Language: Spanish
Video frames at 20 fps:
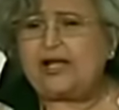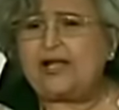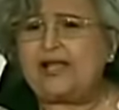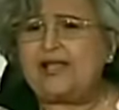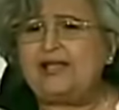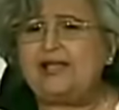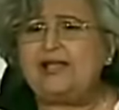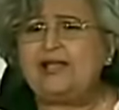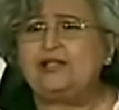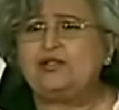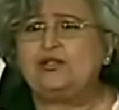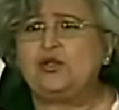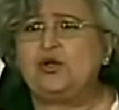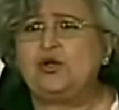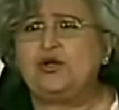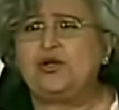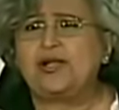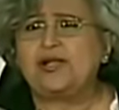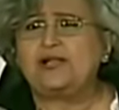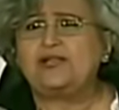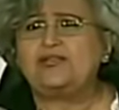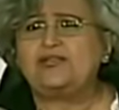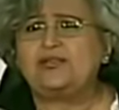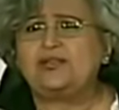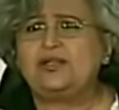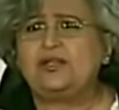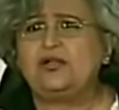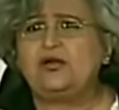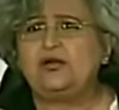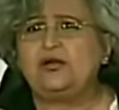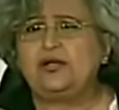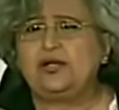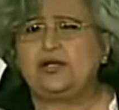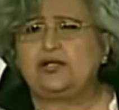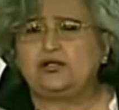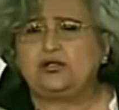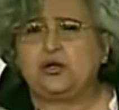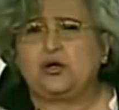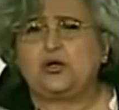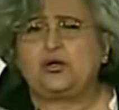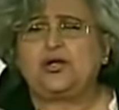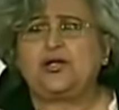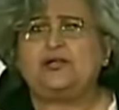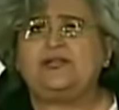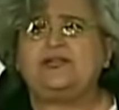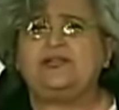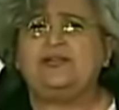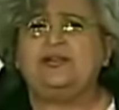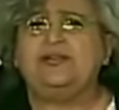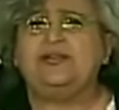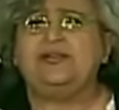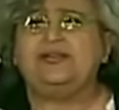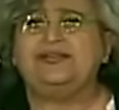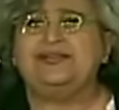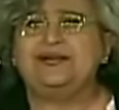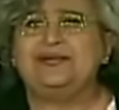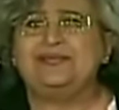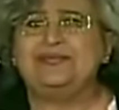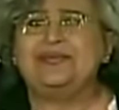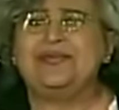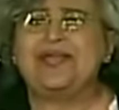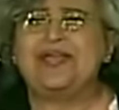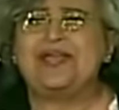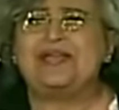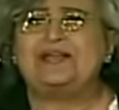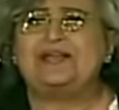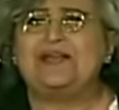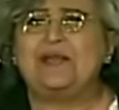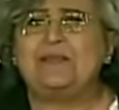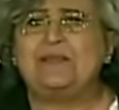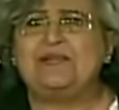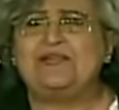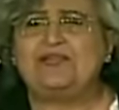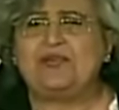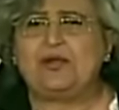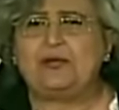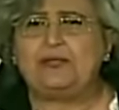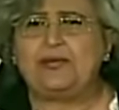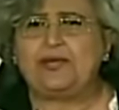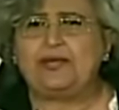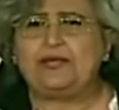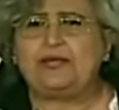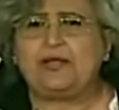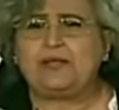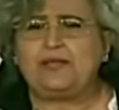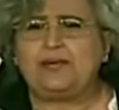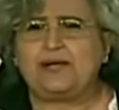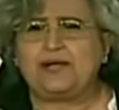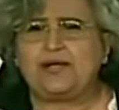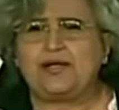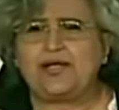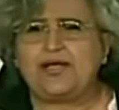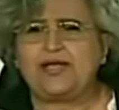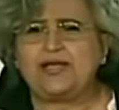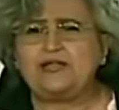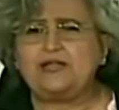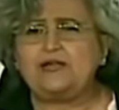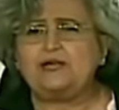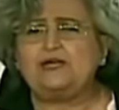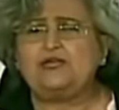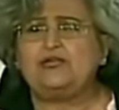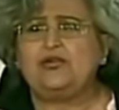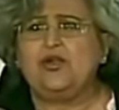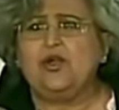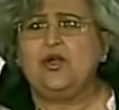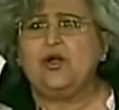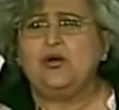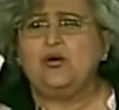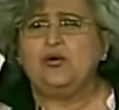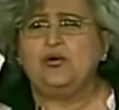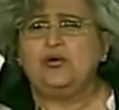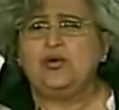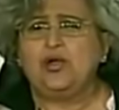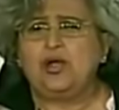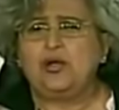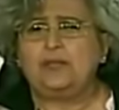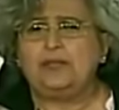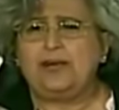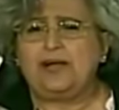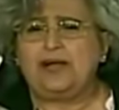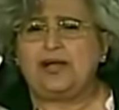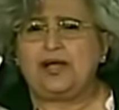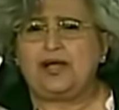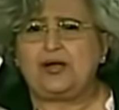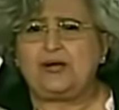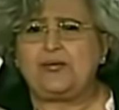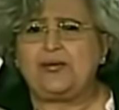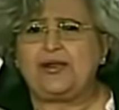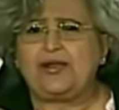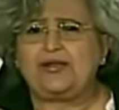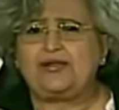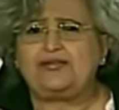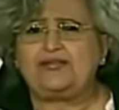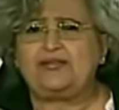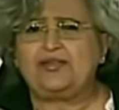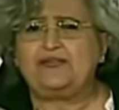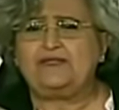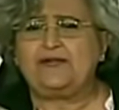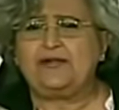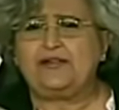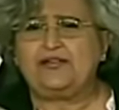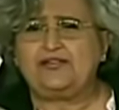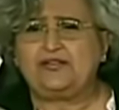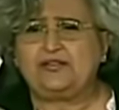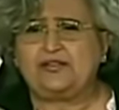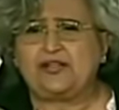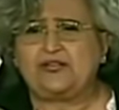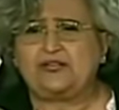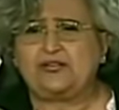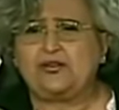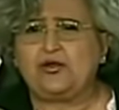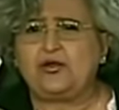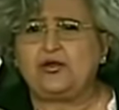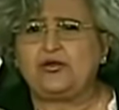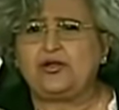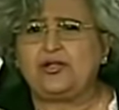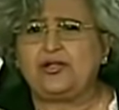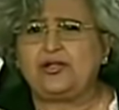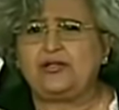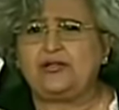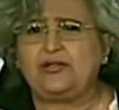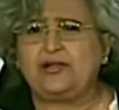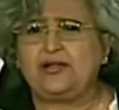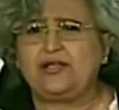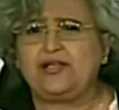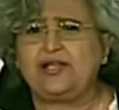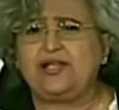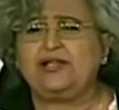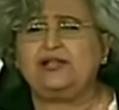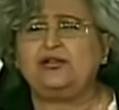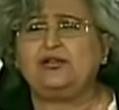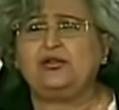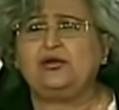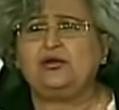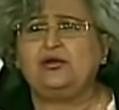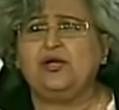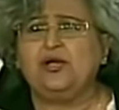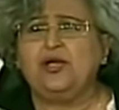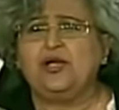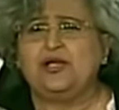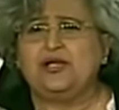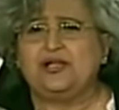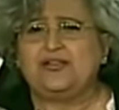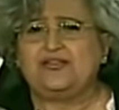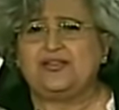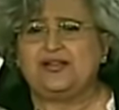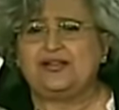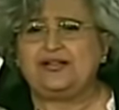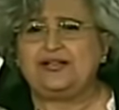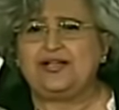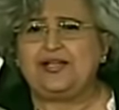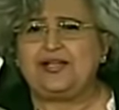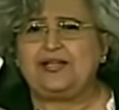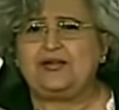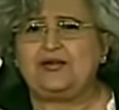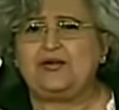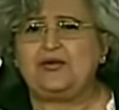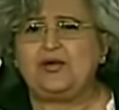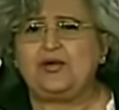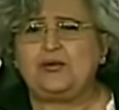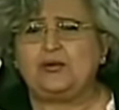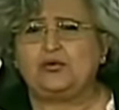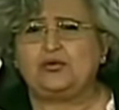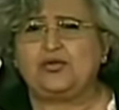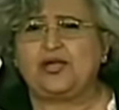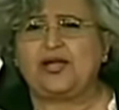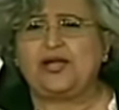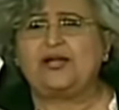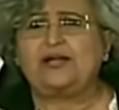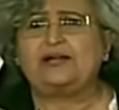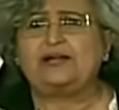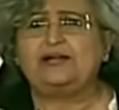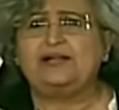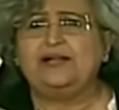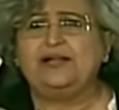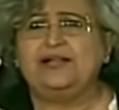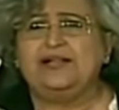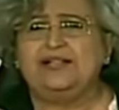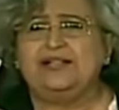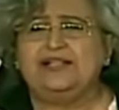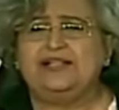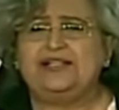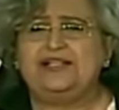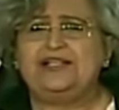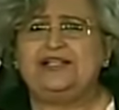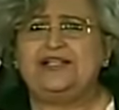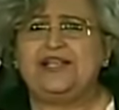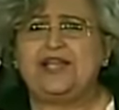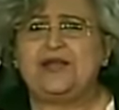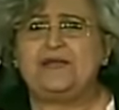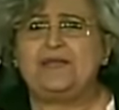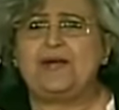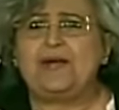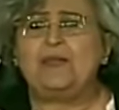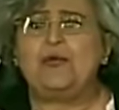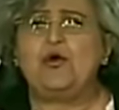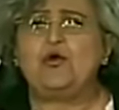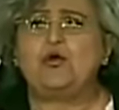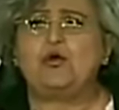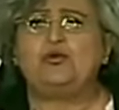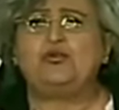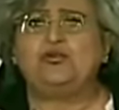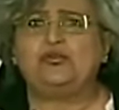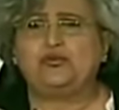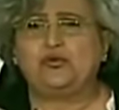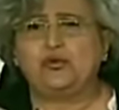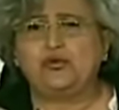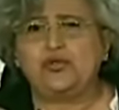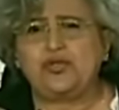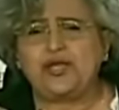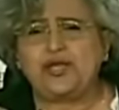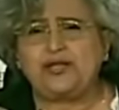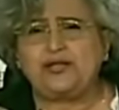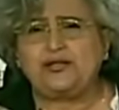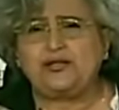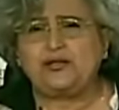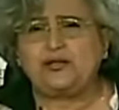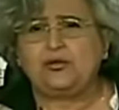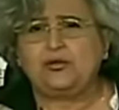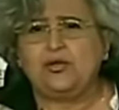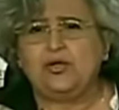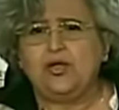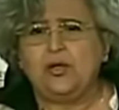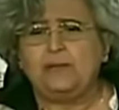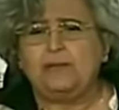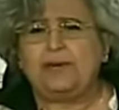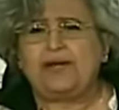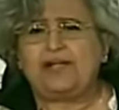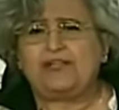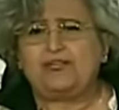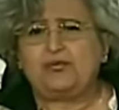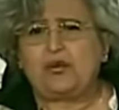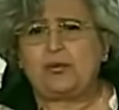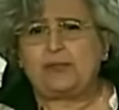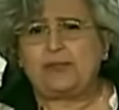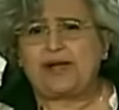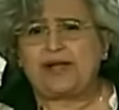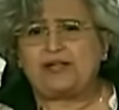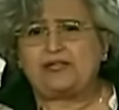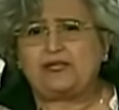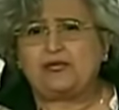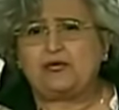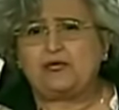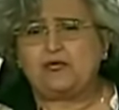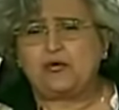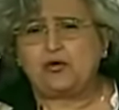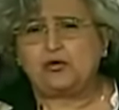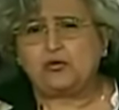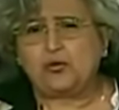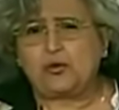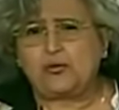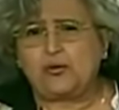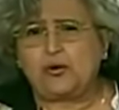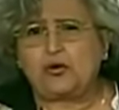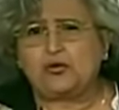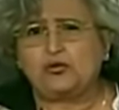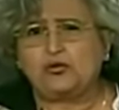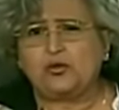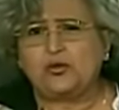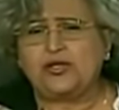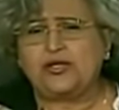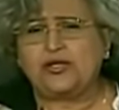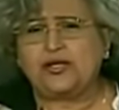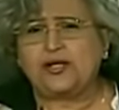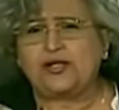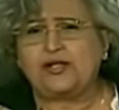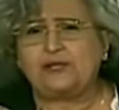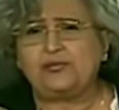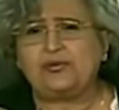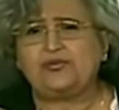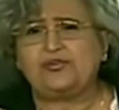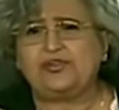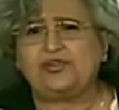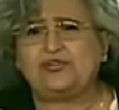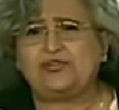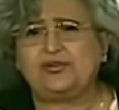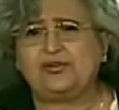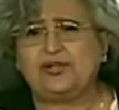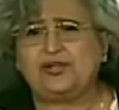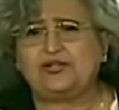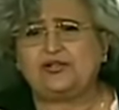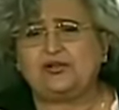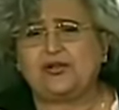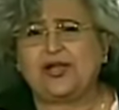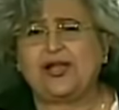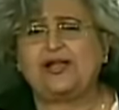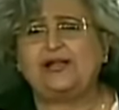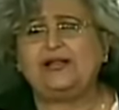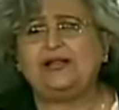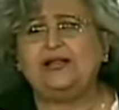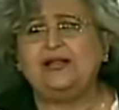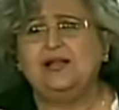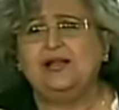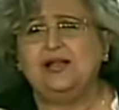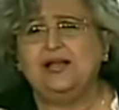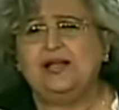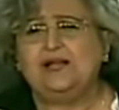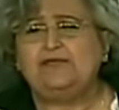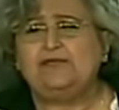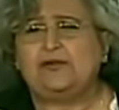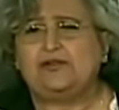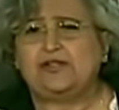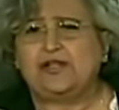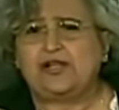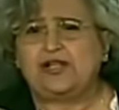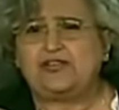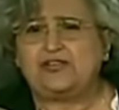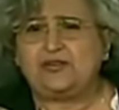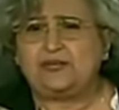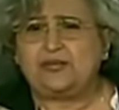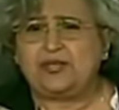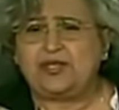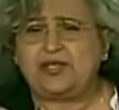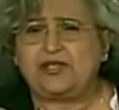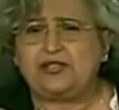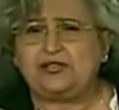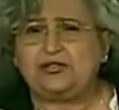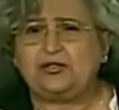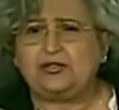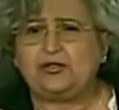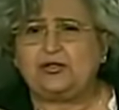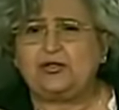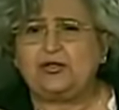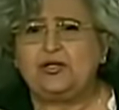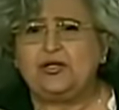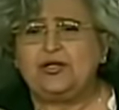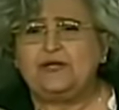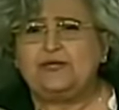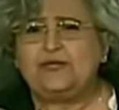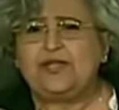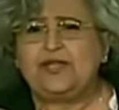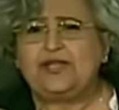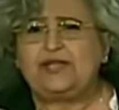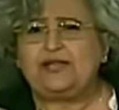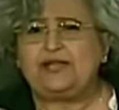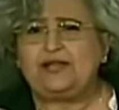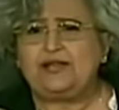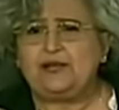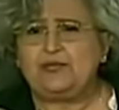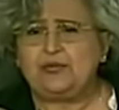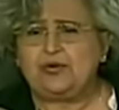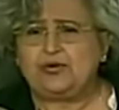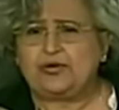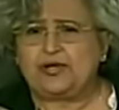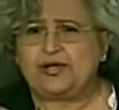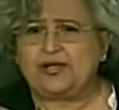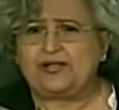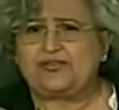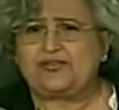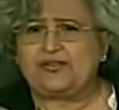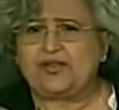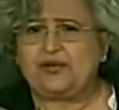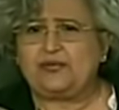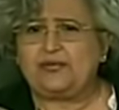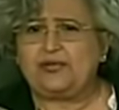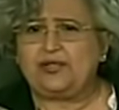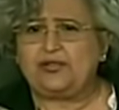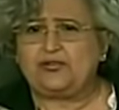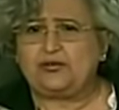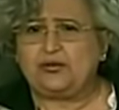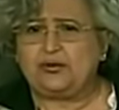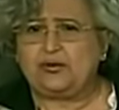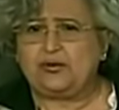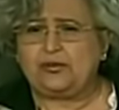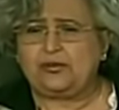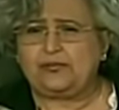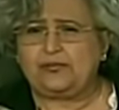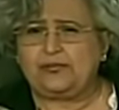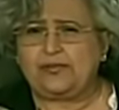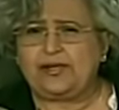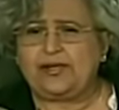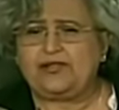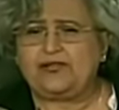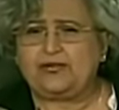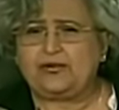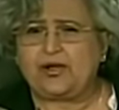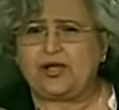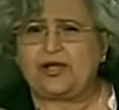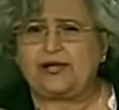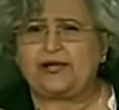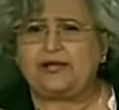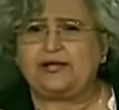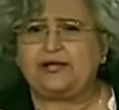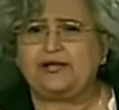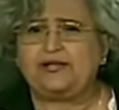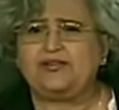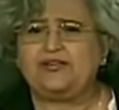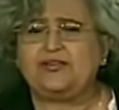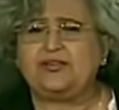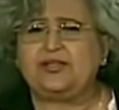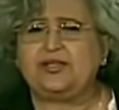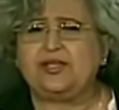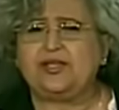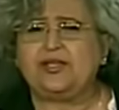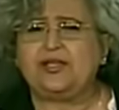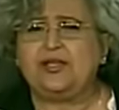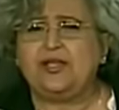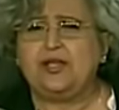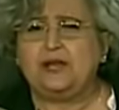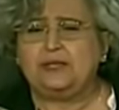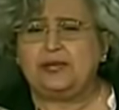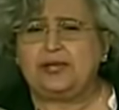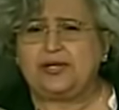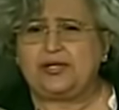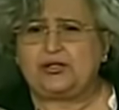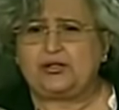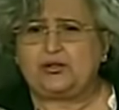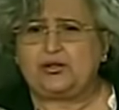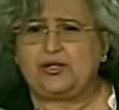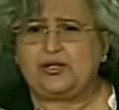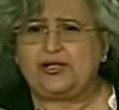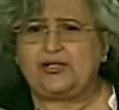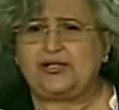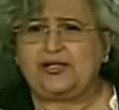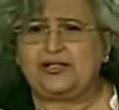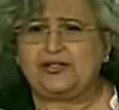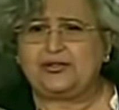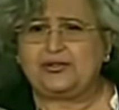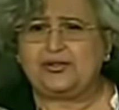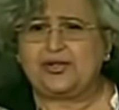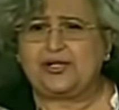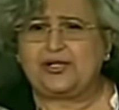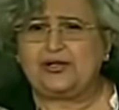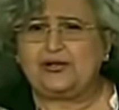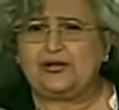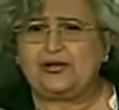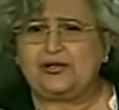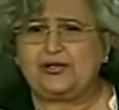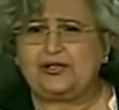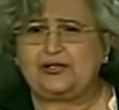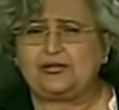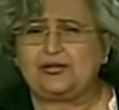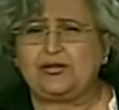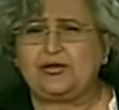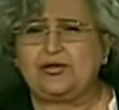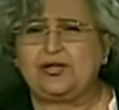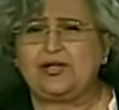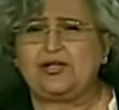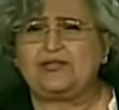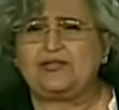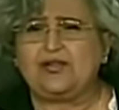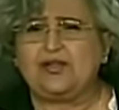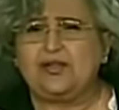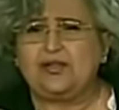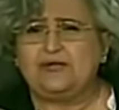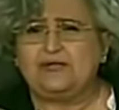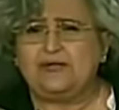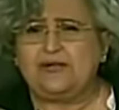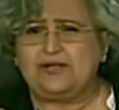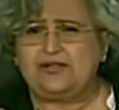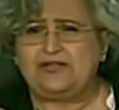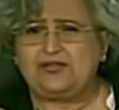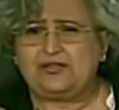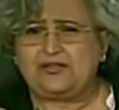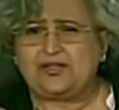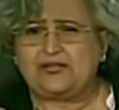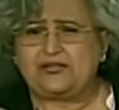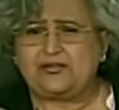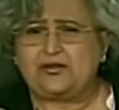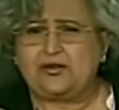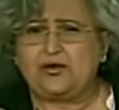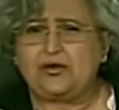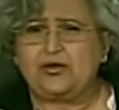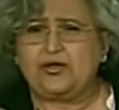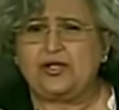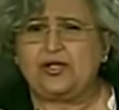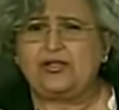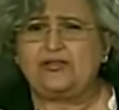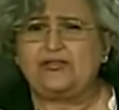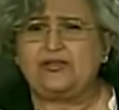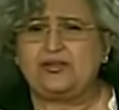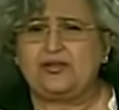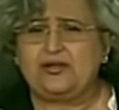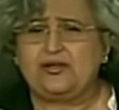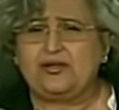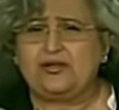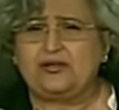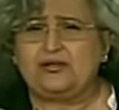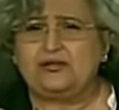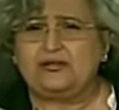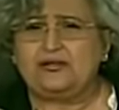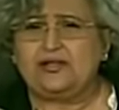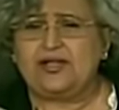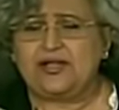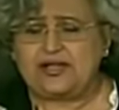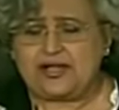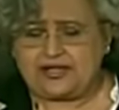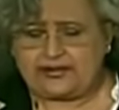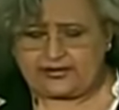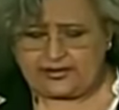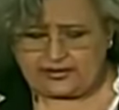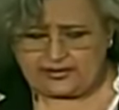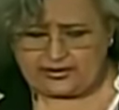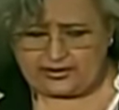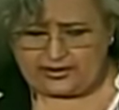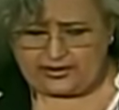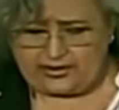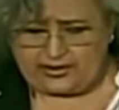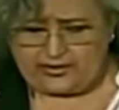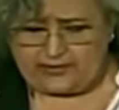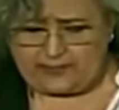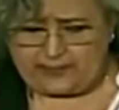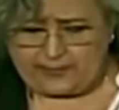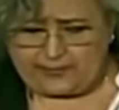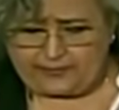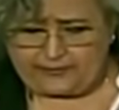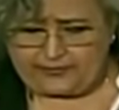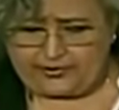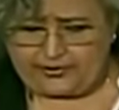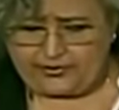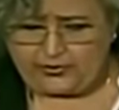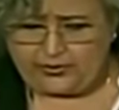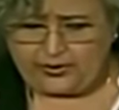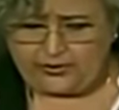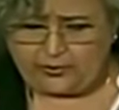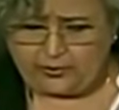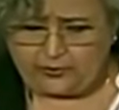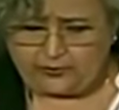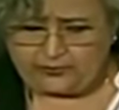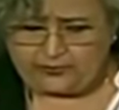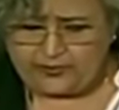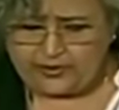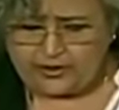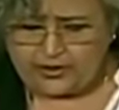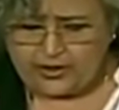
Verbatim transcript: A las electoras y los electores también, especialmente para ellos, unas palabras de felicitaciones y de aliento que salieron a votar y que vamos construyendo paso a paso, voto a voto, en cada proceso electoral el fortalecimiento de la democracia venezolana. Así que para todas las electoras y los electores, felicitaciones en este día de nuevo.